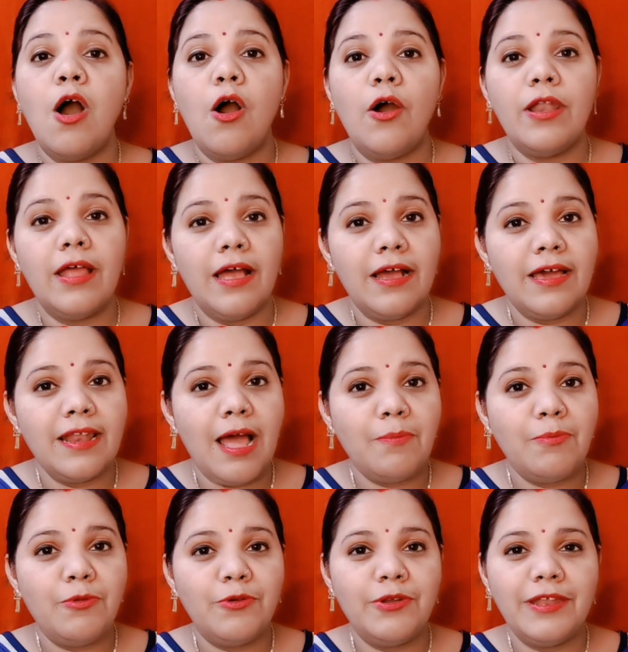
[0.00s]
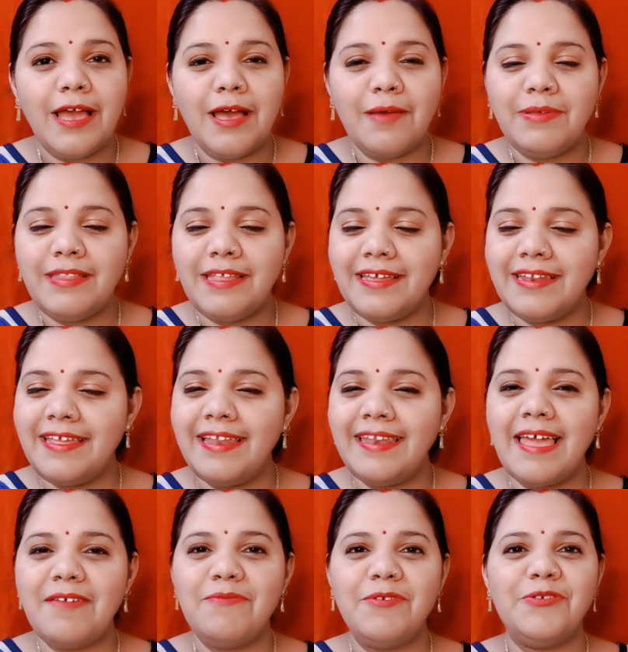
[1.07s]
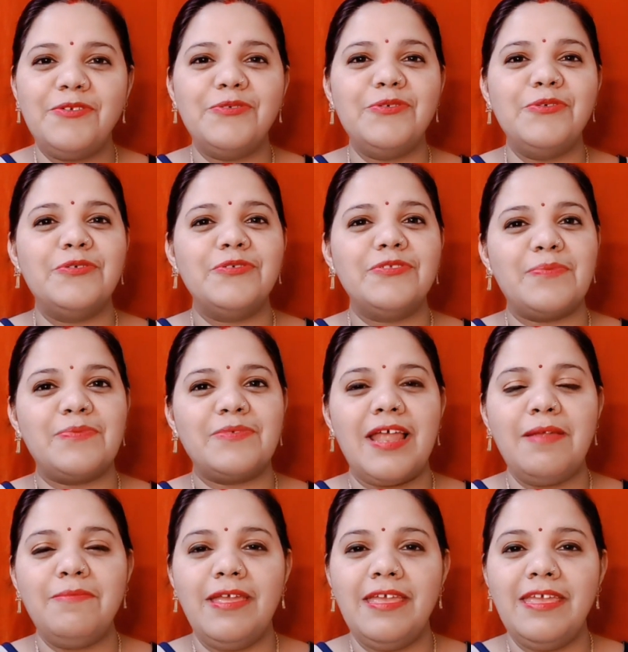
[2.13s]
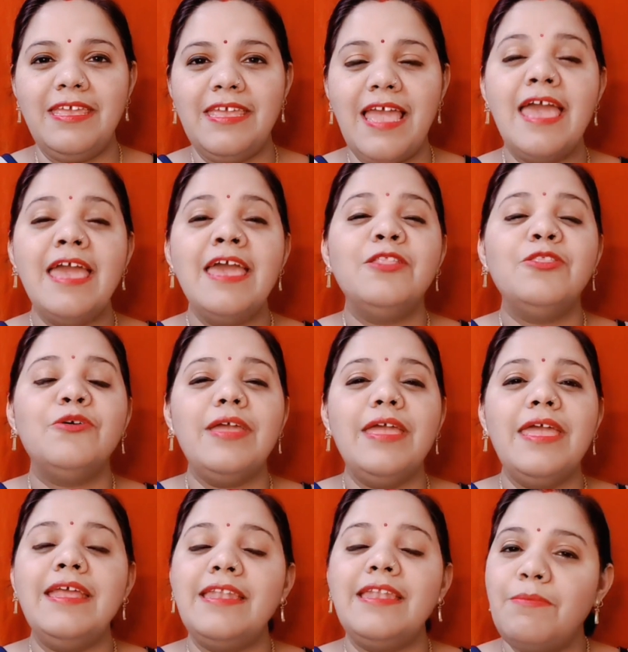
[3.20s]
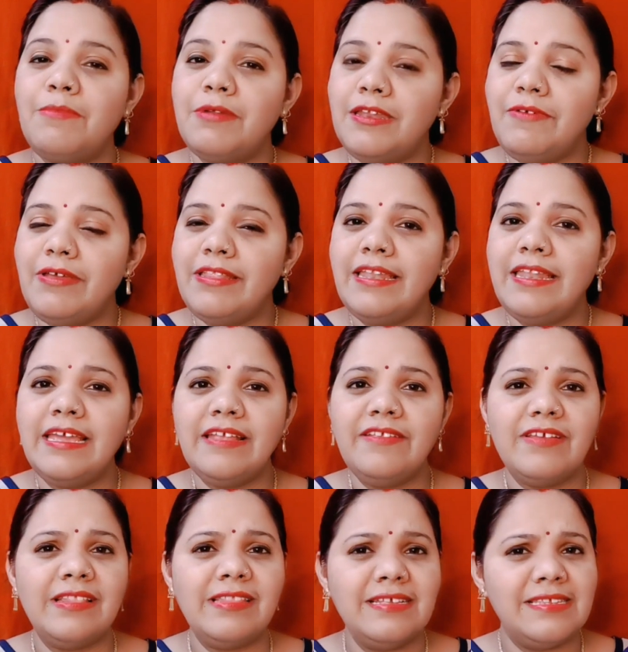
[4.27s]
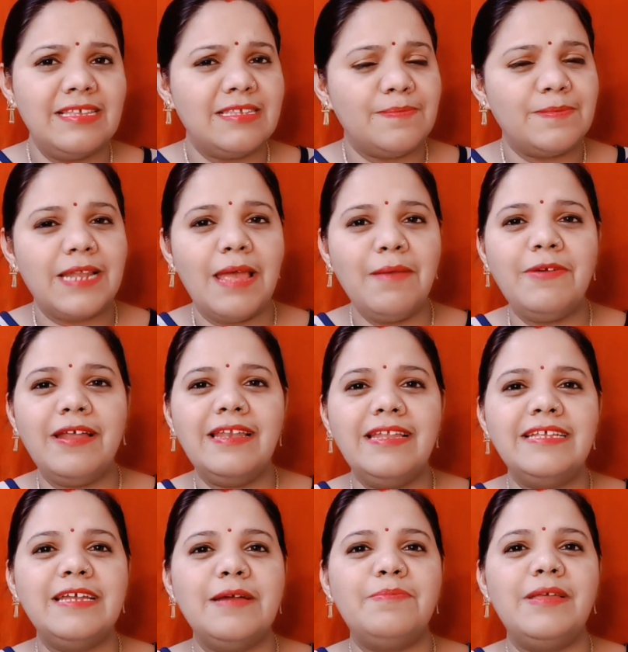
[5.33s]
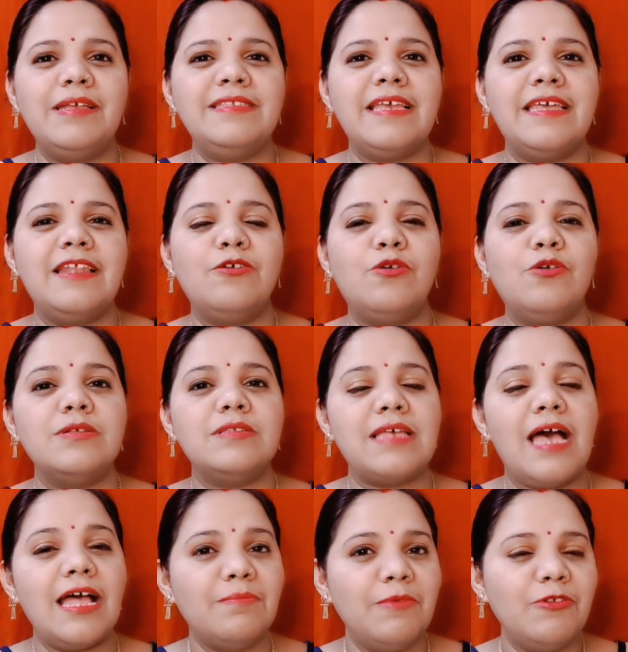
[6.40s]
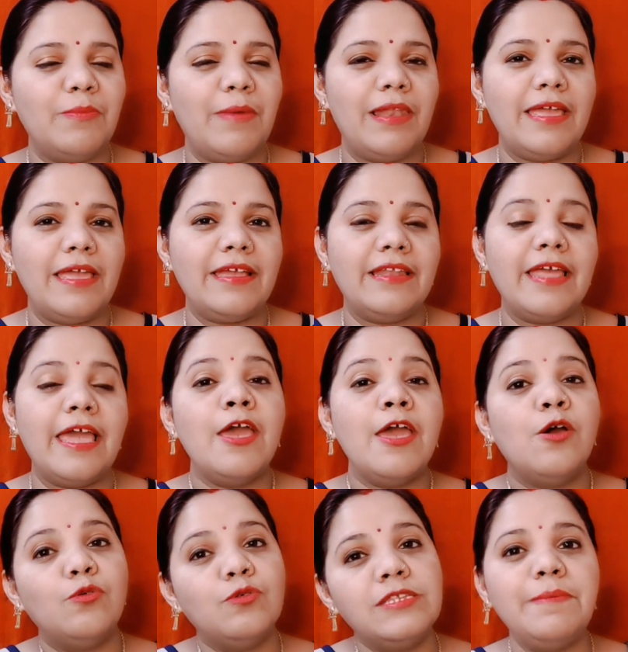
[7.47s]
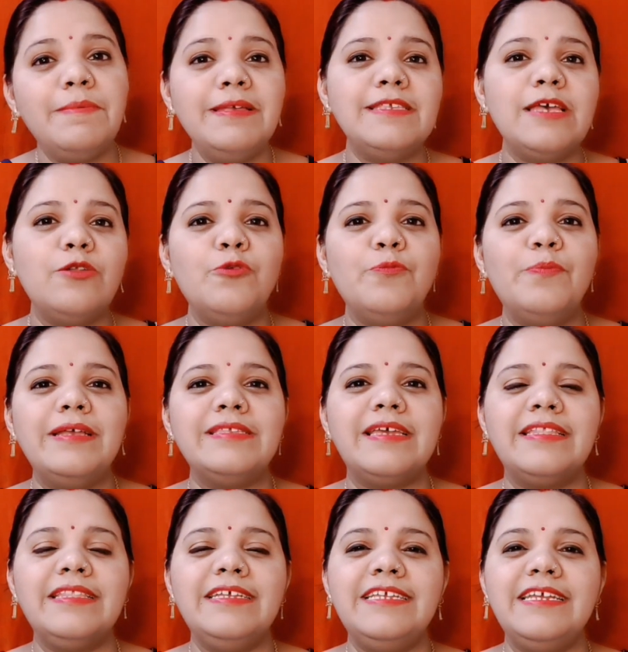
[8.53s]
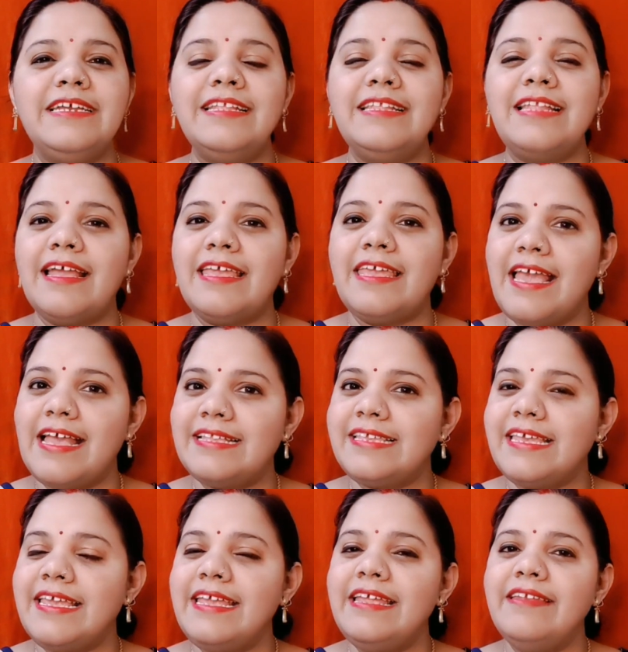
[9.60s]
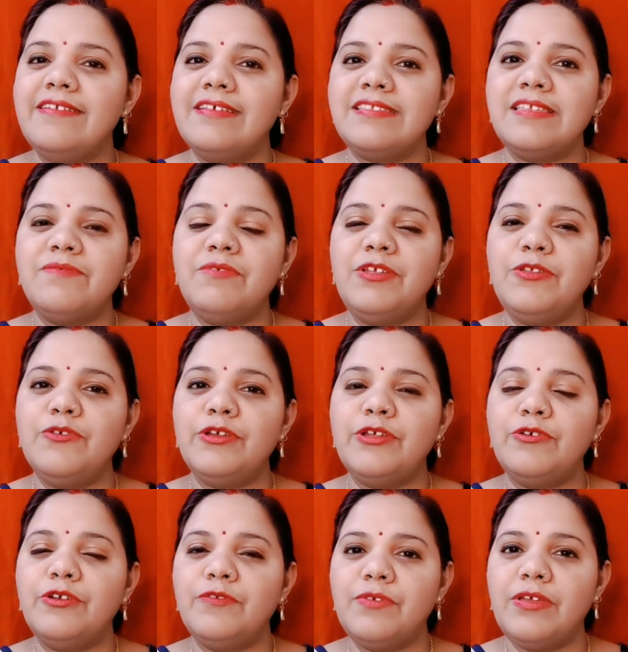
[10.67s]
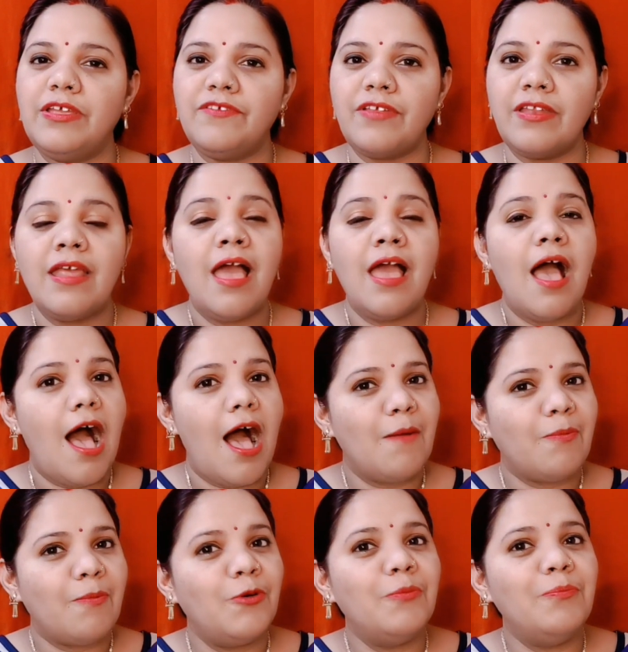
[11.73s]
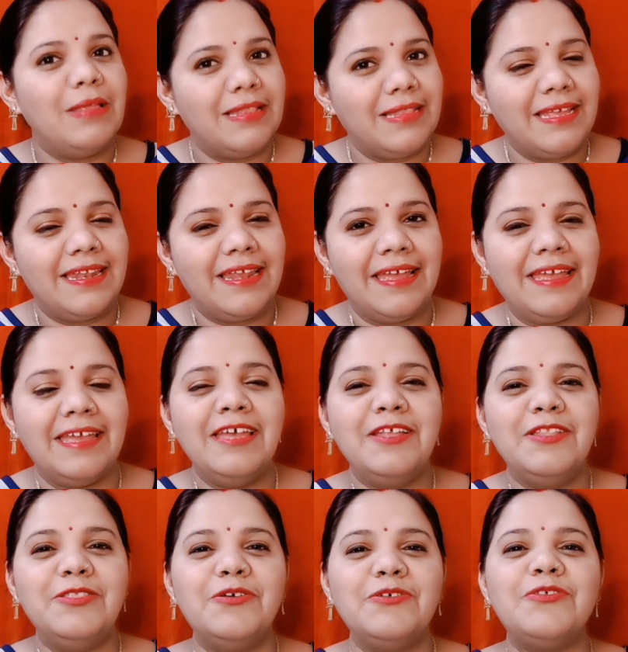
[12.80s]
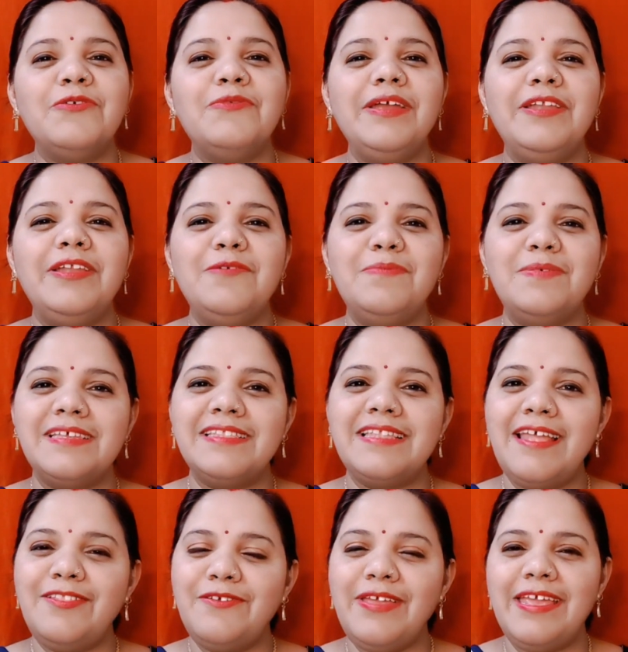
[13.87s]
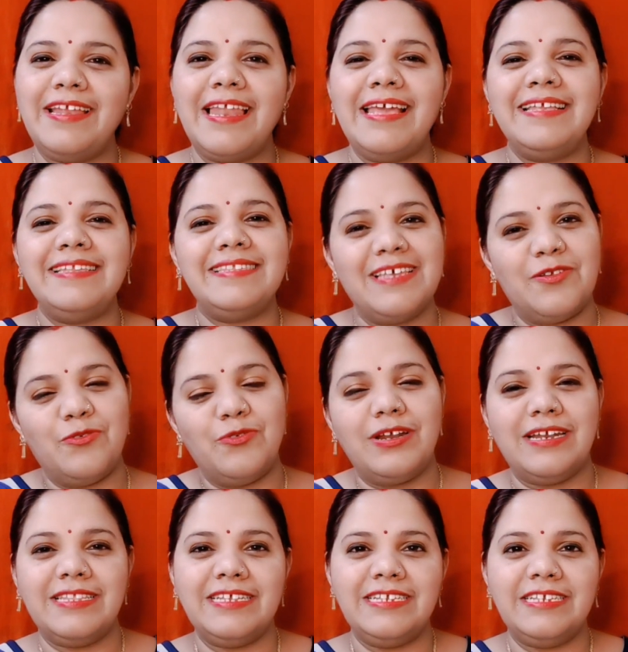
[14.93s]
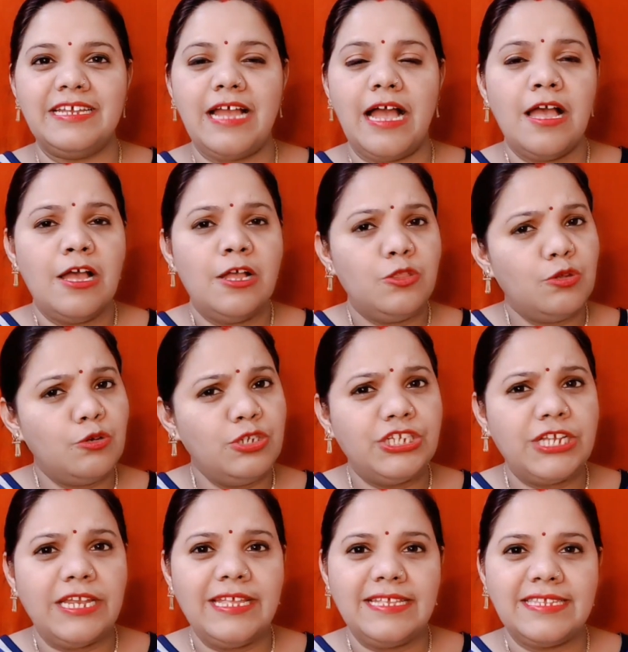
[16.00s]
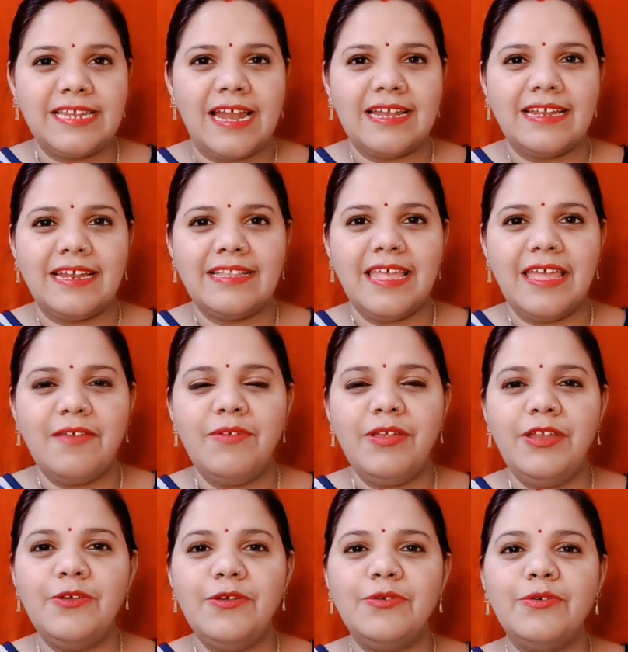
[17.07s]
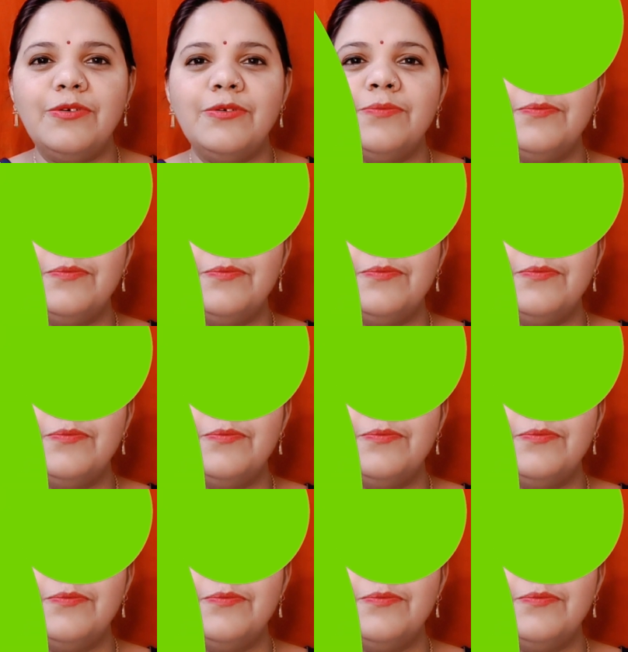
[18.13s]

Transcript: और अगर आप लोगों ने अभी तक रियल लाइफ विट्टू को सब्सक्राइब नहीं किया है तो एक नम्र निवेदन है कि जल्दी से सब्सक्राइब कर लीजिए अपने इस चैनल को और साथ में जो बेल आइकन है उसे भी जरूर प्रेस कर दीजिएगा ताकि ऐसे ही इंटरेस्टिंग वीडियो की नोटिफिकेशन आपको मिलते रहे दोस्तों वीडियो पसंद आए तो एक लाइक जरूर कर दीजिएगा तो चलिए स्टार्ट करते हैं वीडियो को